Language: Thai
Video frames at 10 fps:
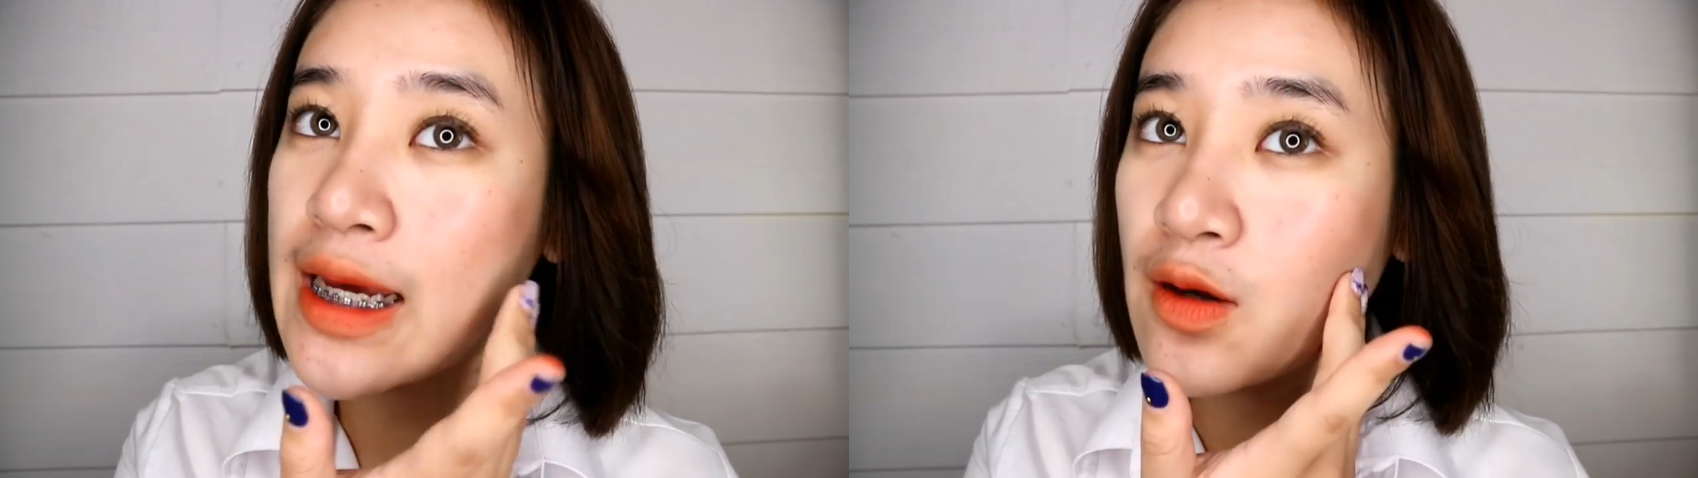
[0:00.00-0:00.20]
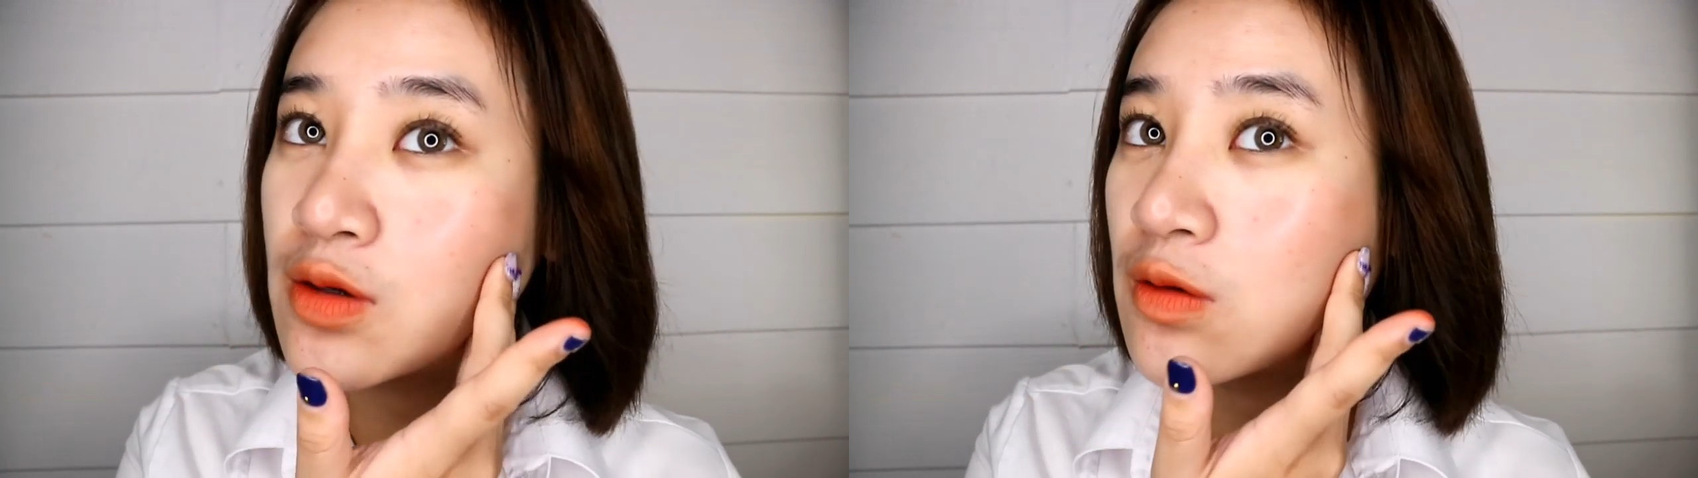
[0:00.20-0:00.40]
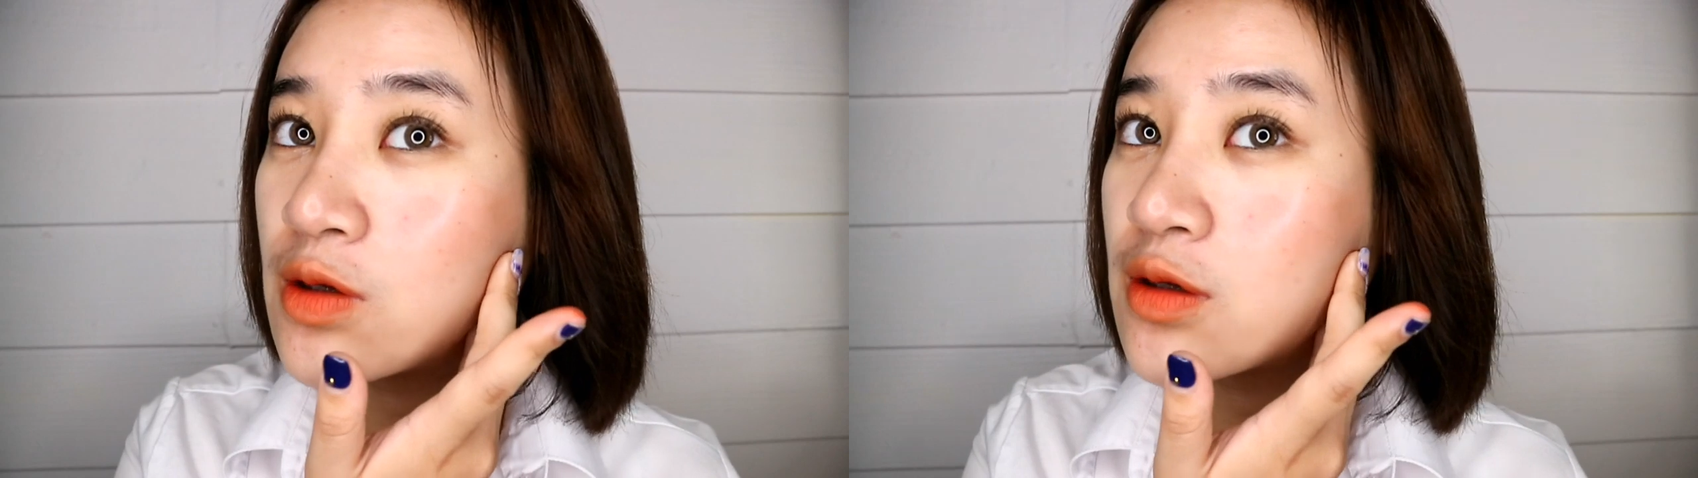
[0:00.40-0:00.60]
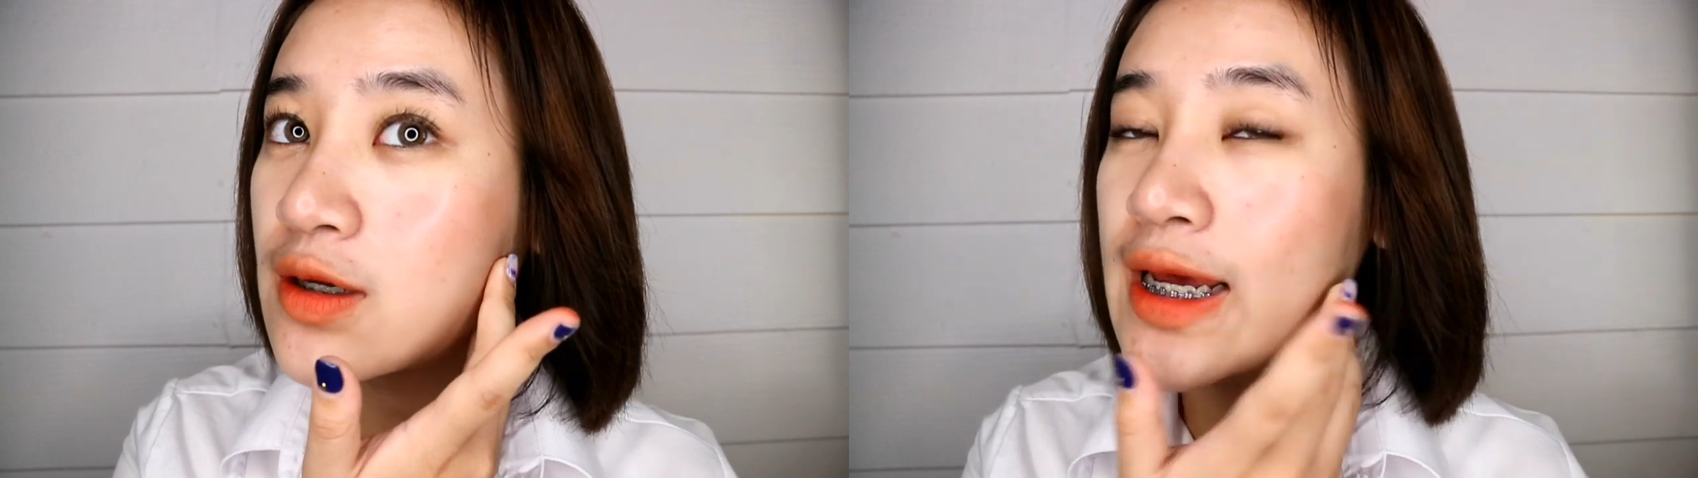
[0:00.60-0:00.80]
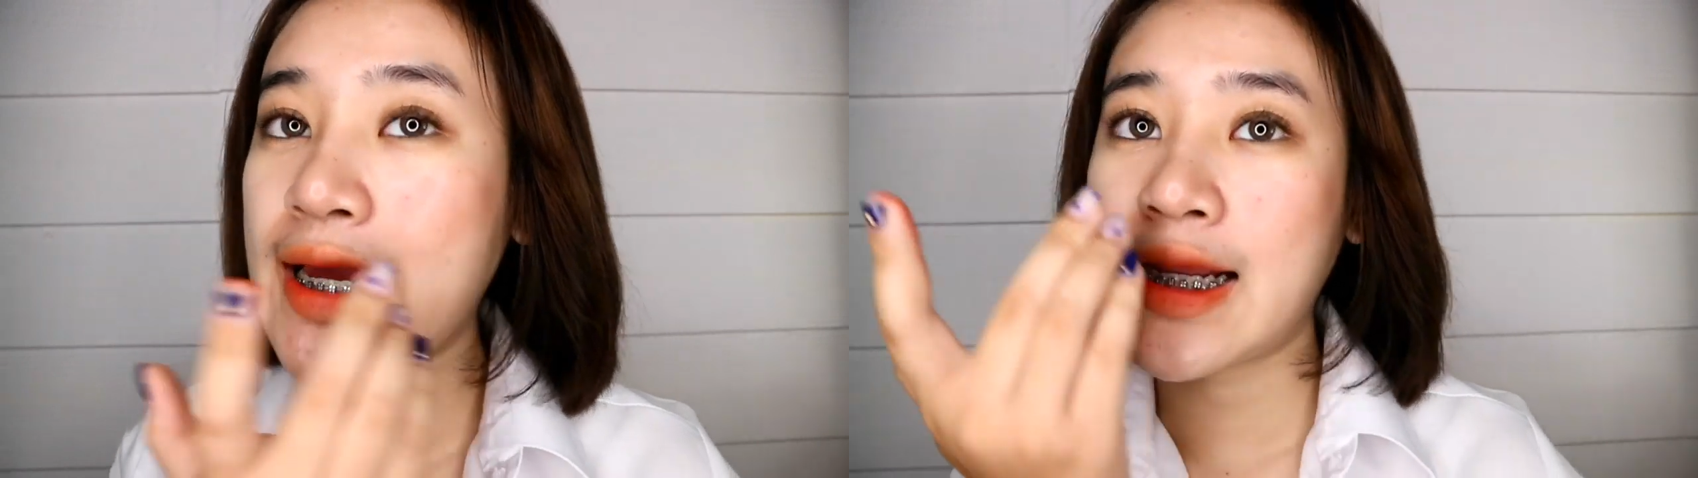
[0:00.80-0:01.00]
ทาอ่อนๆ
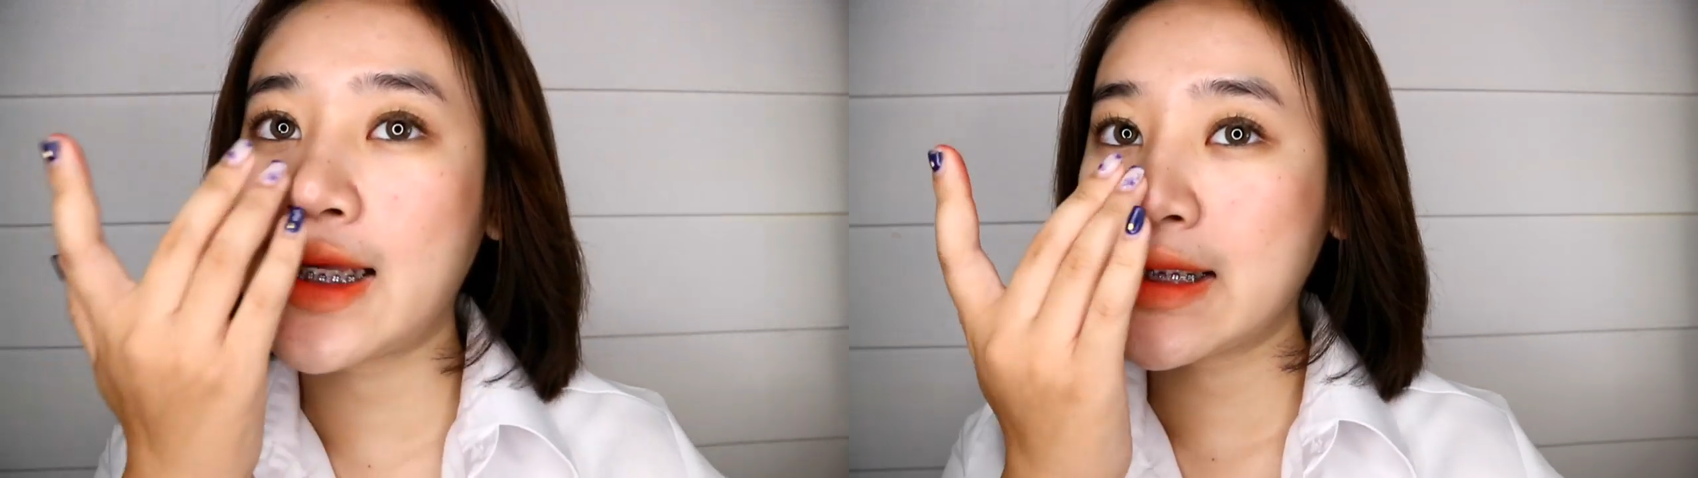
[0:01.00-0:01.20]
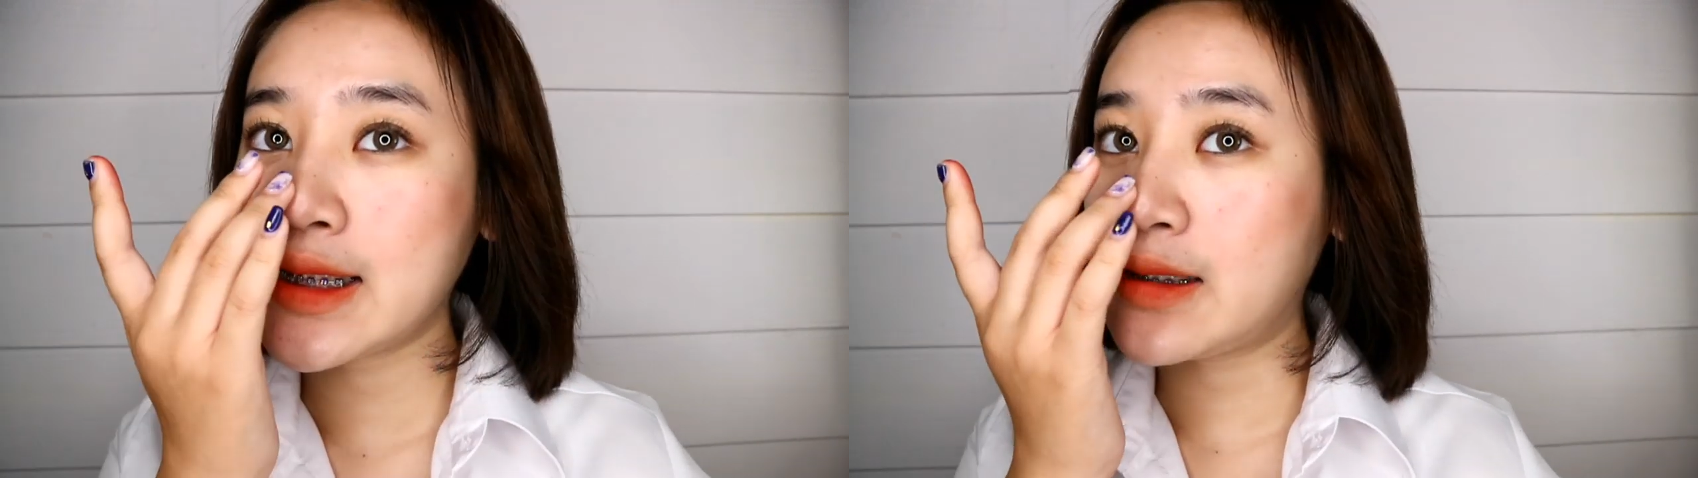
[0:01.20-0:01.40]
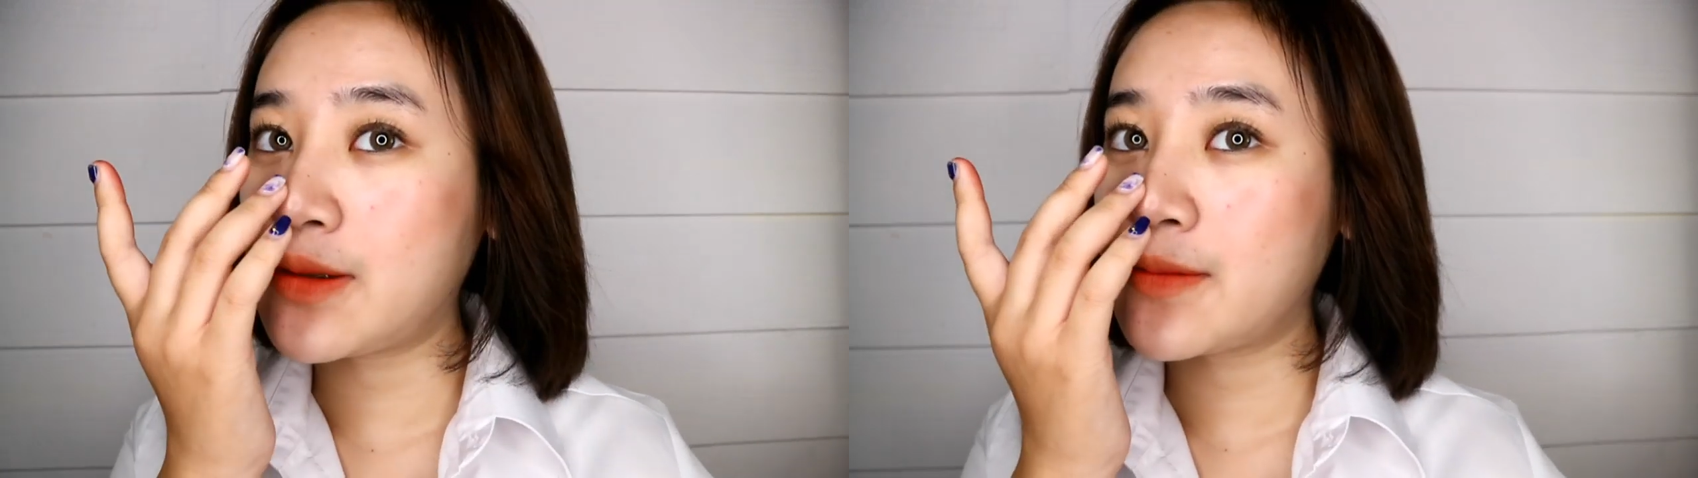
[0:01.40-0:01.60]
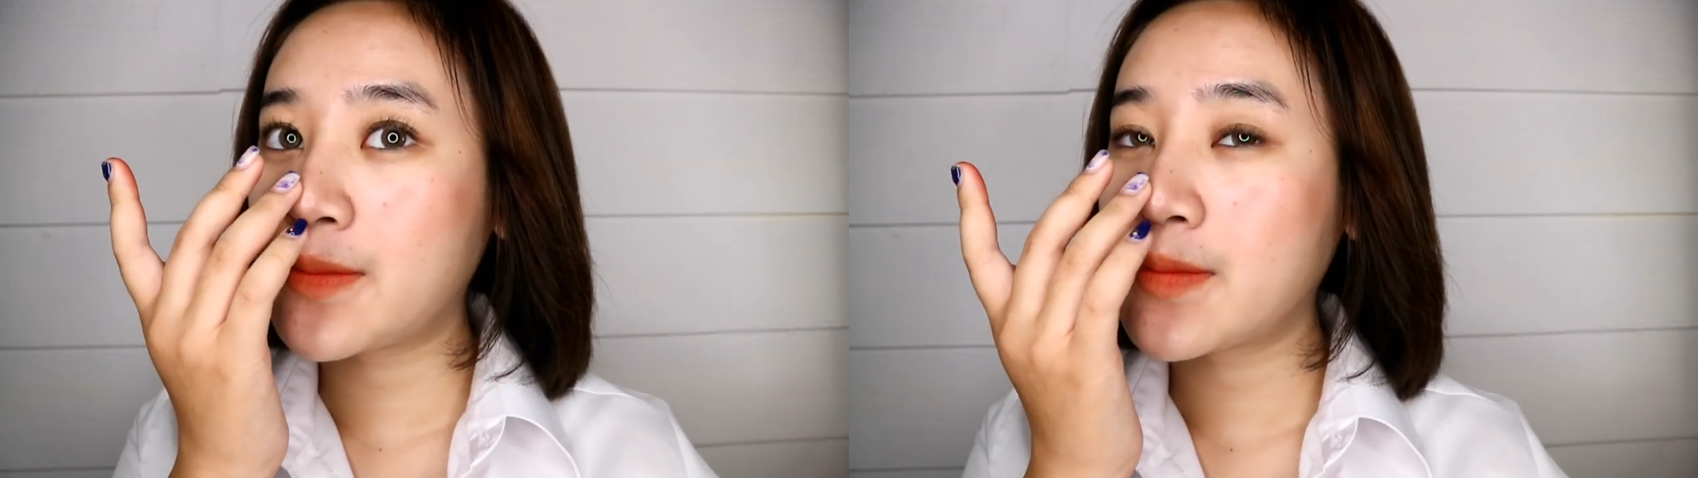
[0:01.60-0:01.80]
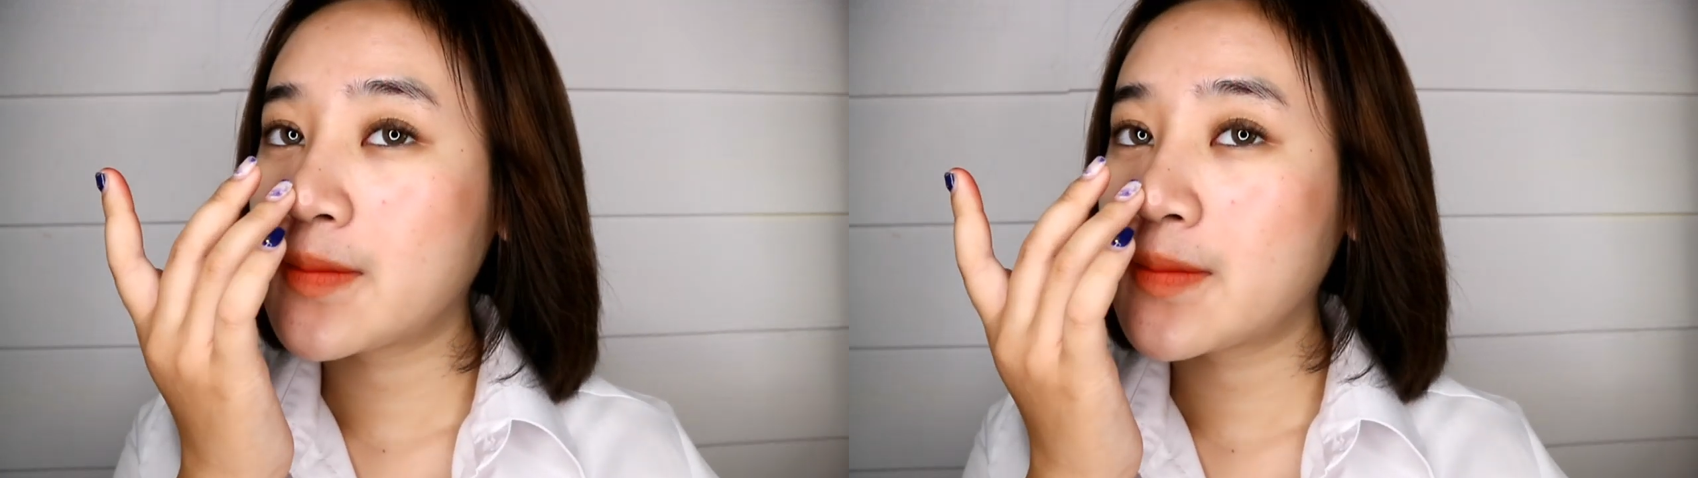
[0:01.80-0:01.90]
ก็ได้นะคะ สีแบบ